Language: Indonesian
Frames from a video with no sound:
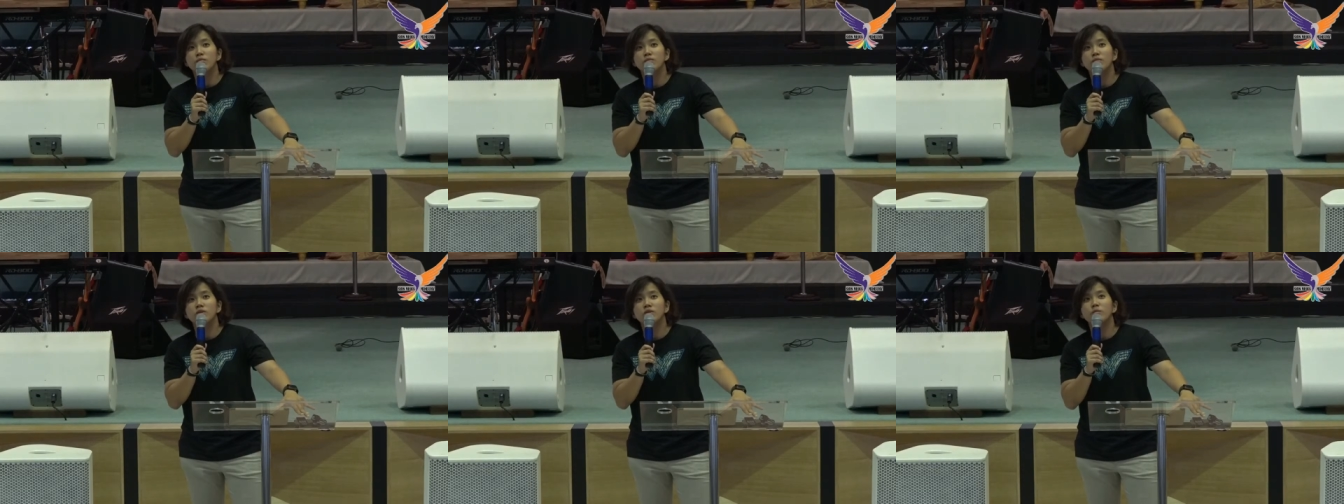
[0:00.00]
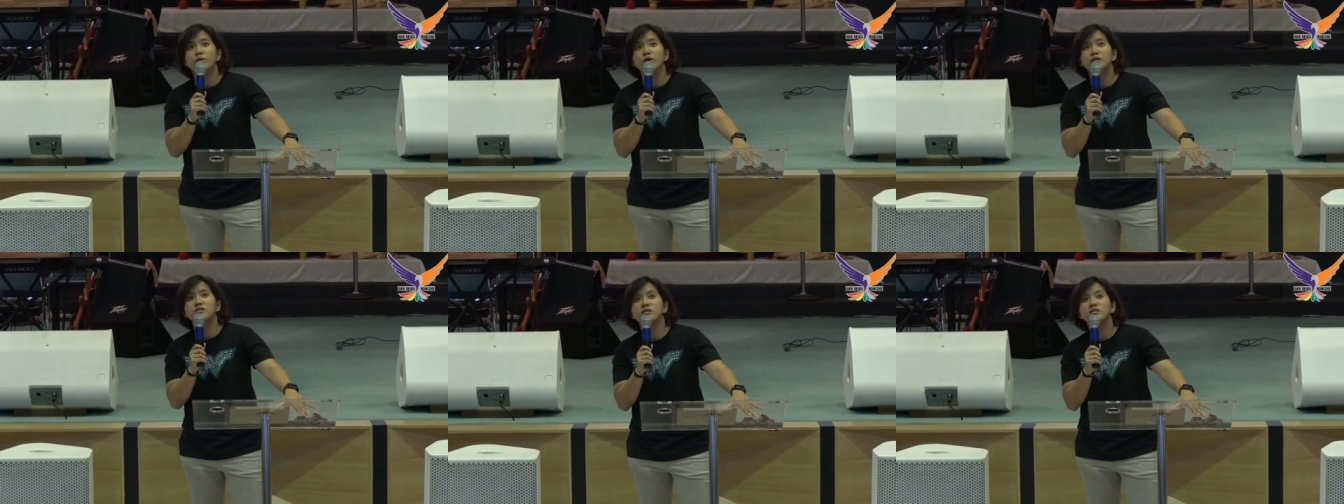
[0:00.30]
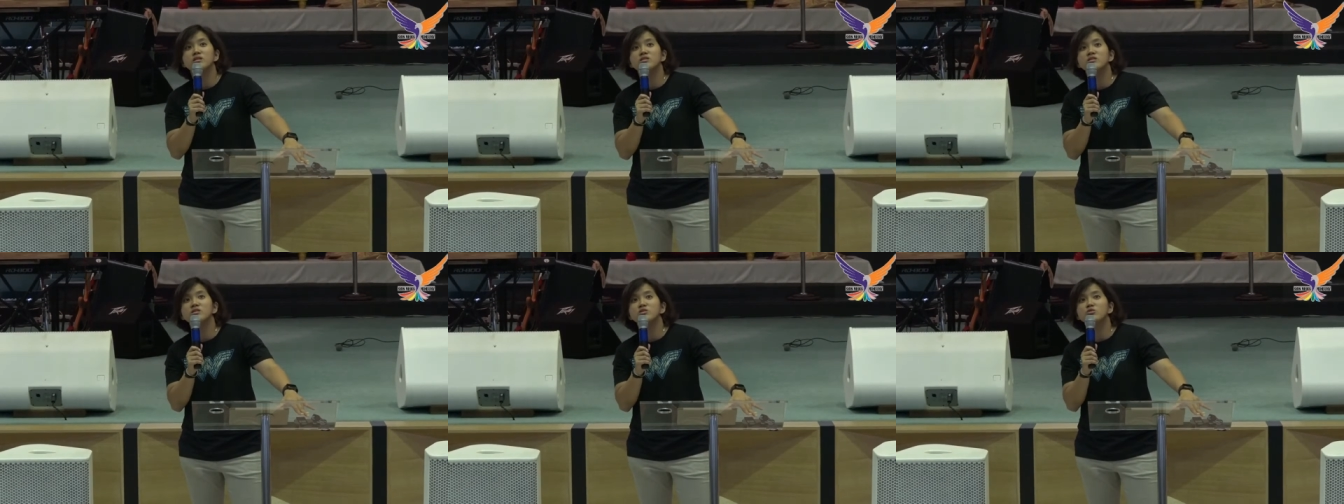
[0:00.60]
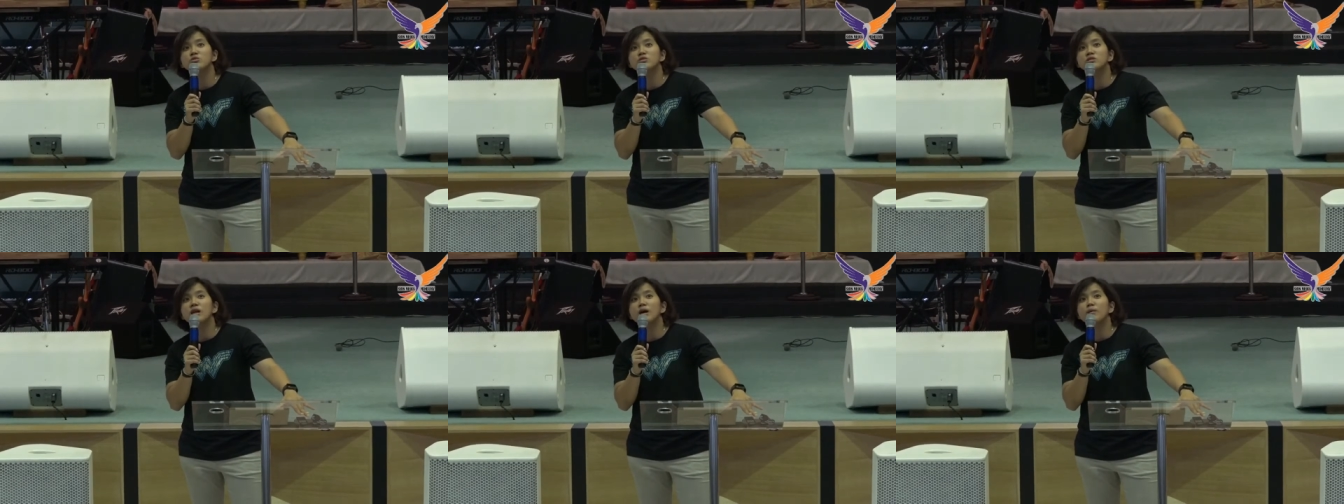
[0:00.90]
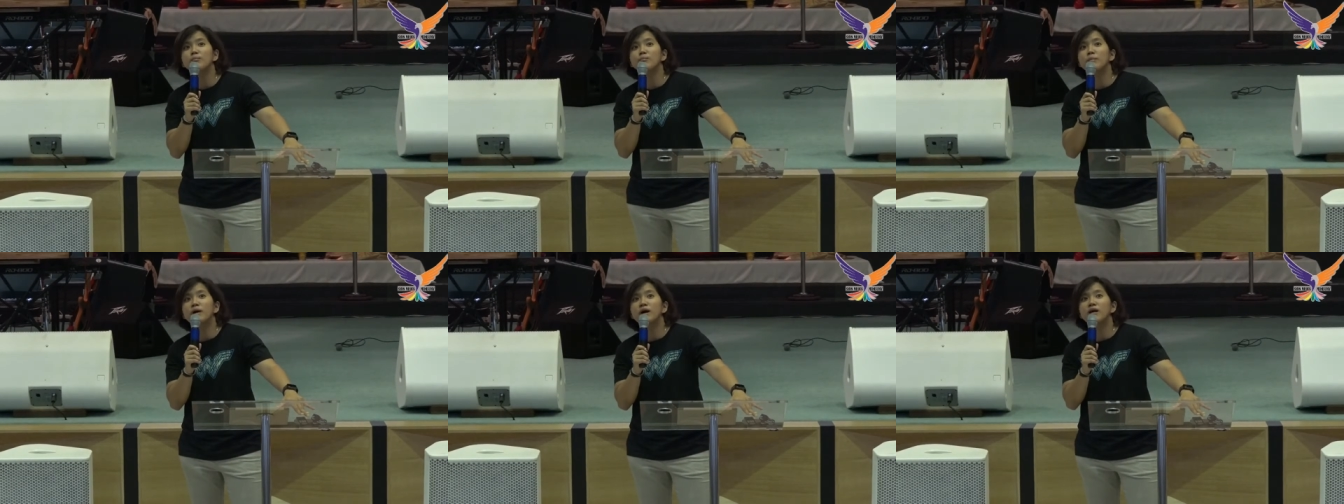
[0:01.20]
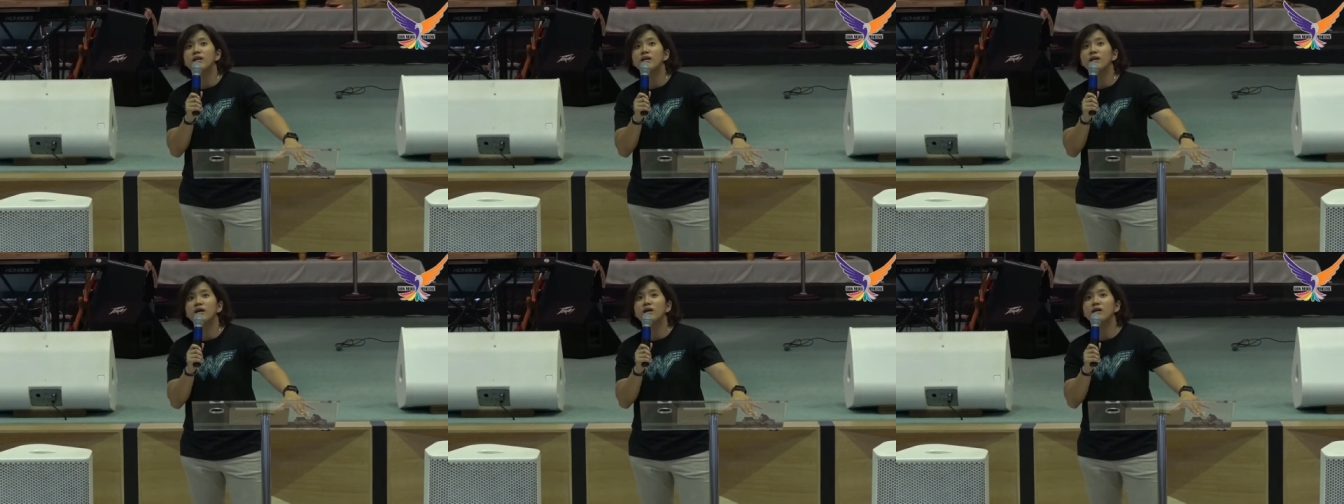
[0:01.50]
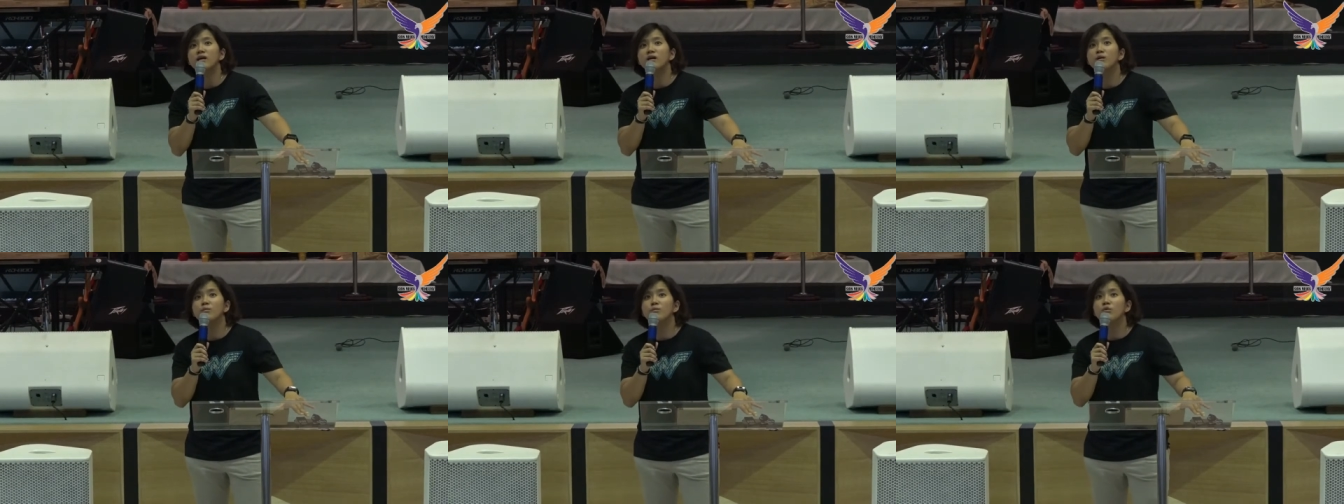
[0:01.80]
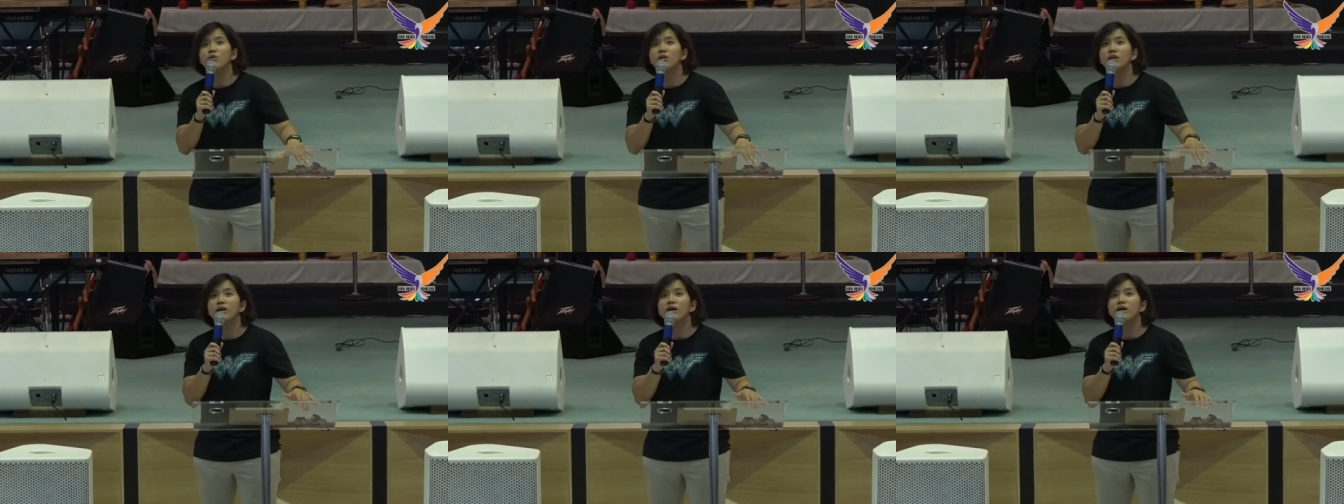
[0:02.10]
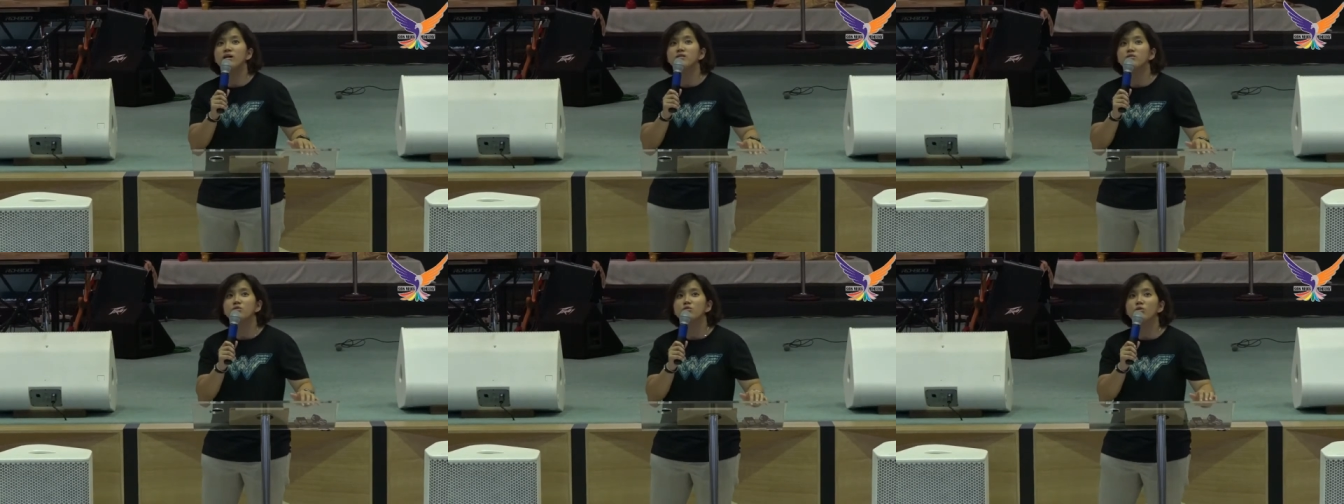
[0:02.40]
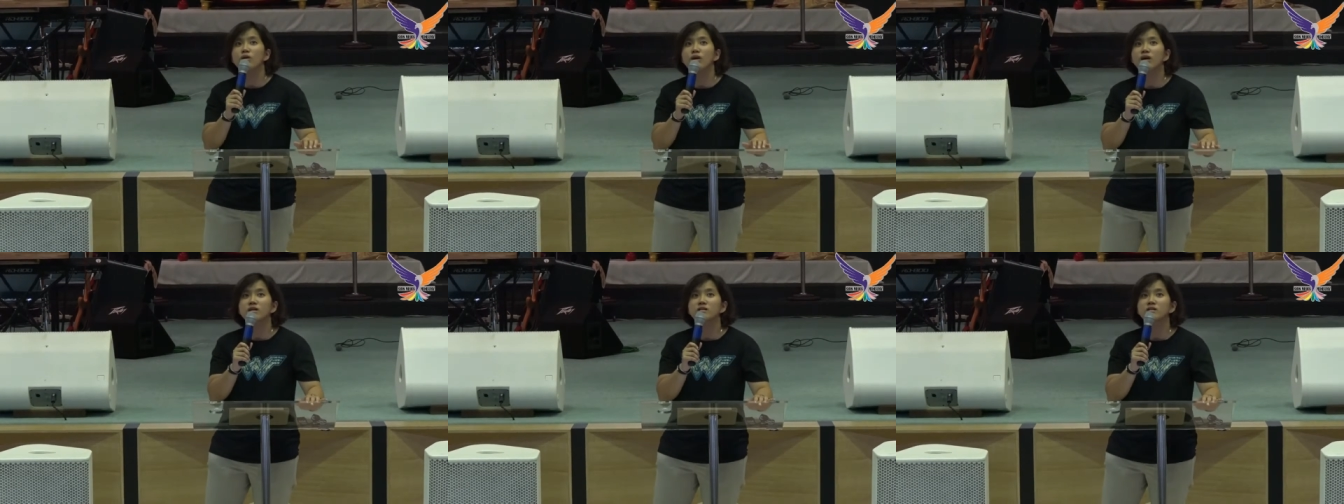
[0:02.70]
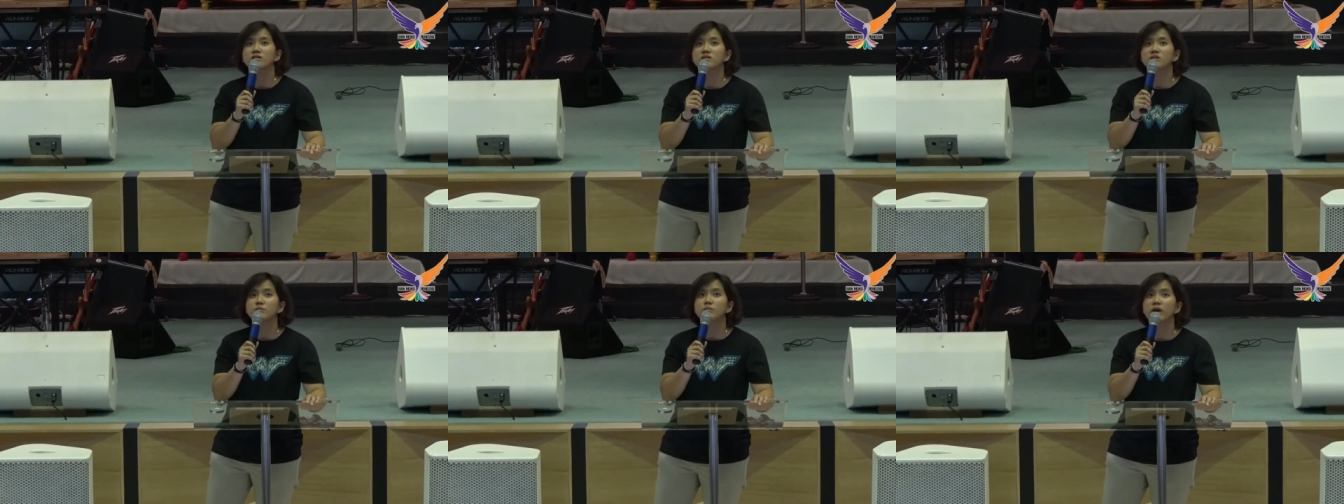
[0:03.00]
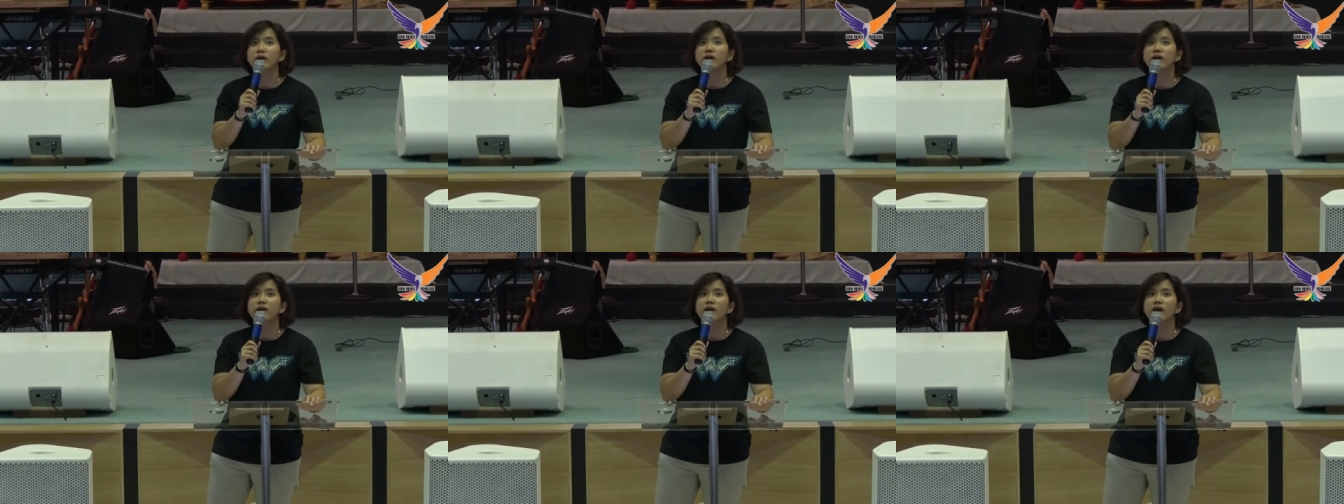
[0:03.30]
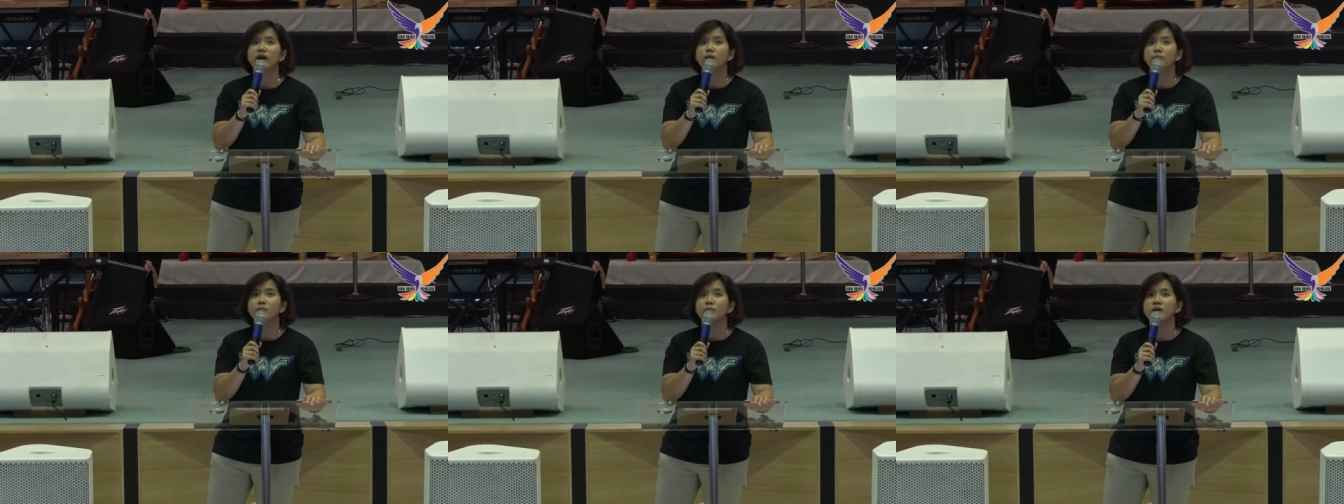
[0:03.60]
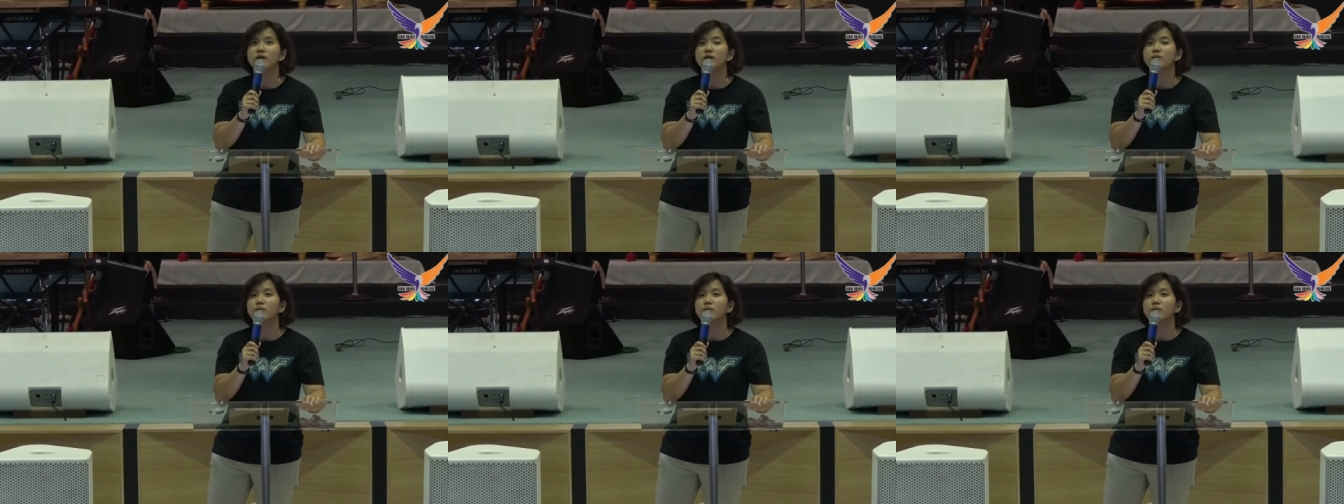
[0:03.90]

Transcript: Dibaca di situ, tampaklah kemuliaan Tuhan sebagai api yang